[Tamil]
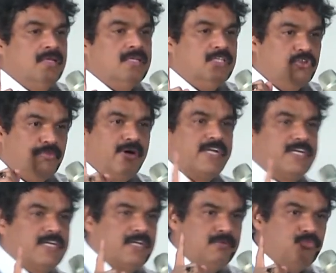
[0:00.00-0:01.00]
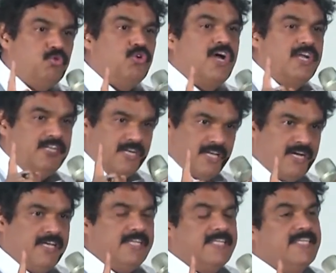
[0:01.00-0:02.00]
இதுவும் மார்க்கெட்டில் மூணு ஆண்டுகளாக
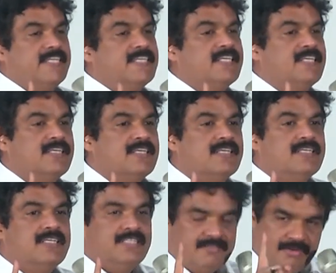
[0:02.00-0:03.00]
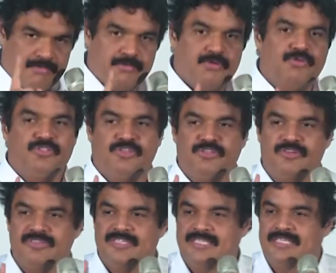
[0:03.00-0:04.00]
இருக்குது இதுக்கு விளம்பரம்
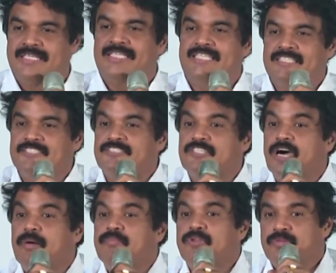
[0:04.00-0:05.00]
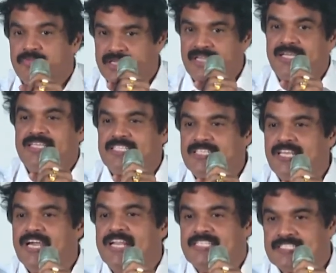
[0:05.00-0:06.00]
கொடுத்துருக்கோம் இதுக்கும் காப்புரிமையை இந்திய
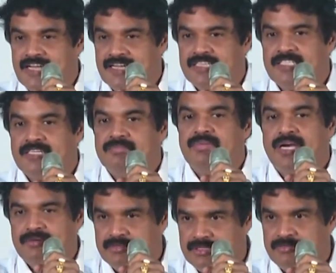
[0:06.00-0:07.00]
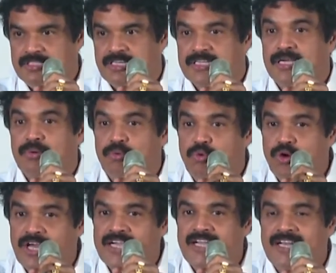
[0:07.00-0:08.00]
அரசாங்கத்திடம் அனுமதி பெற்றிருக்கேன்
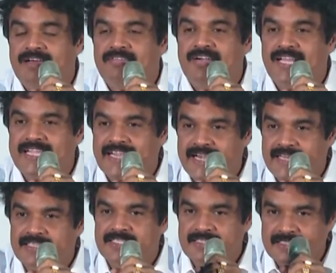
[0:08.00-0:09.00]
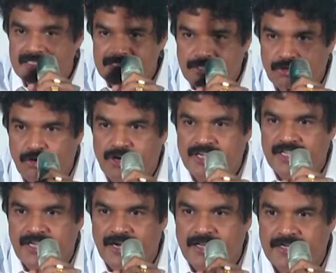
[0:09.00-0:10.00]
உலக லெவலில் எனக்கு இந்த
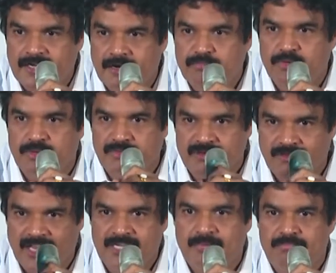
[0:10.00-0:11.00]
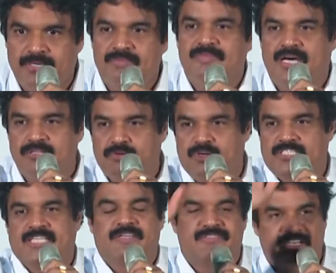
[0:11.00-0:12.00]
கொரட்டைக்கான காப்புரிமை வழங்கப்படும் அது
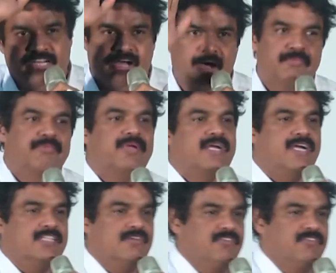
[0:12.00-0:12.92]
உங்கள்கிட்ட சர்டிஃபிகேட்டு காமிப்பேன் அடுத்த